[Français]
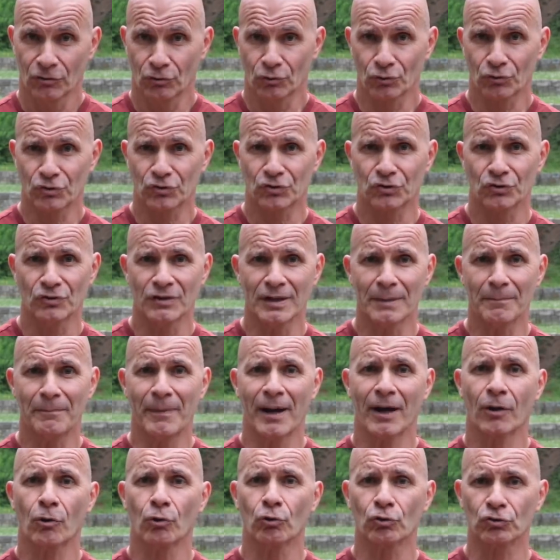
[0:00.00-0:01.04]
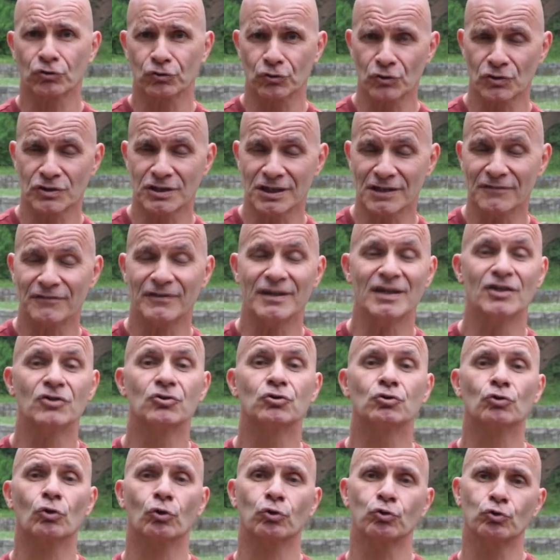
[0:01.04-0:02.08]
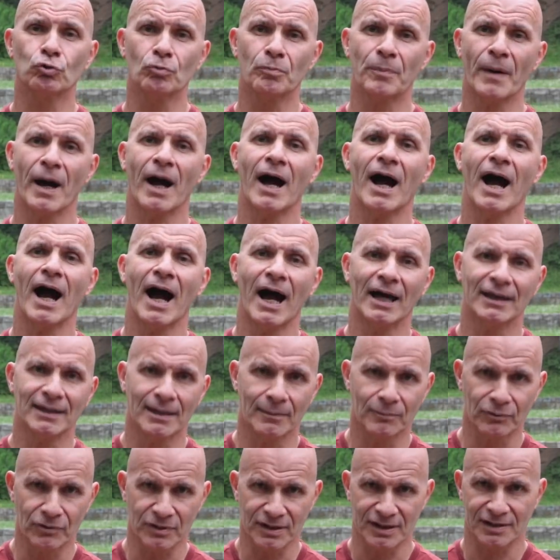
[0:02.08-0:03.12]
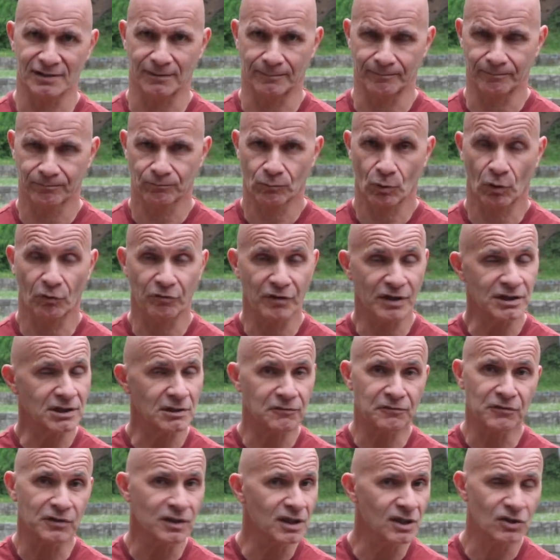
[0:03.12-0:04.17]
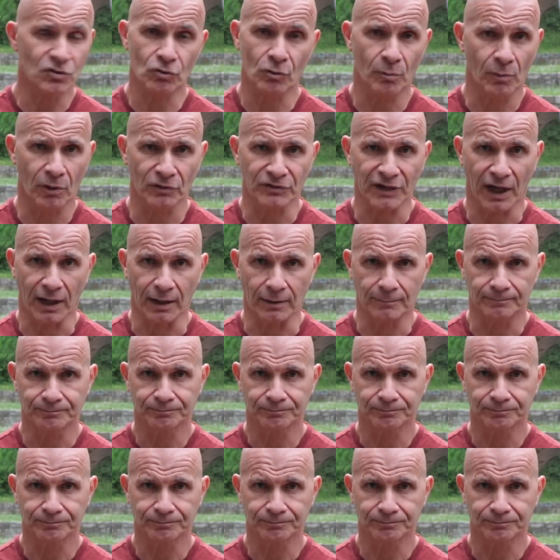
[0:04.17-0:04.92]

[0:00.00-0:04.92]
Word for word: Donc ce n'est pas constructif et surtout pas anabolisant. En fait, il finit son mental.